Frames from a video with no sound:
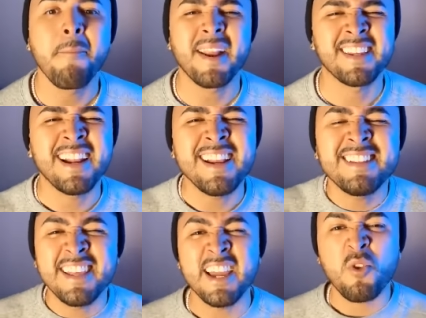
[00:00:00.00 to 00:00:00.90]
para hacer que
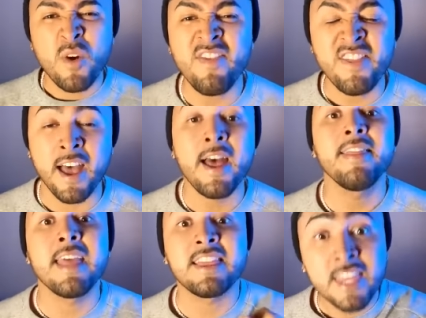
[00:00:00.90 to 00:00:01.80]
alguien se dé cuenta
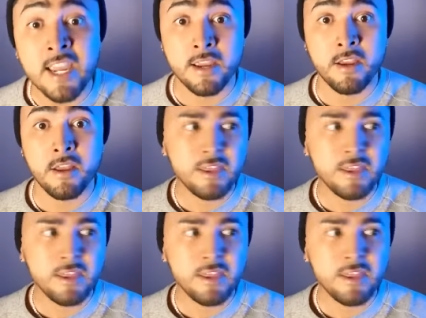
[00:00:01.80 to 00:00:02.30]
de ti,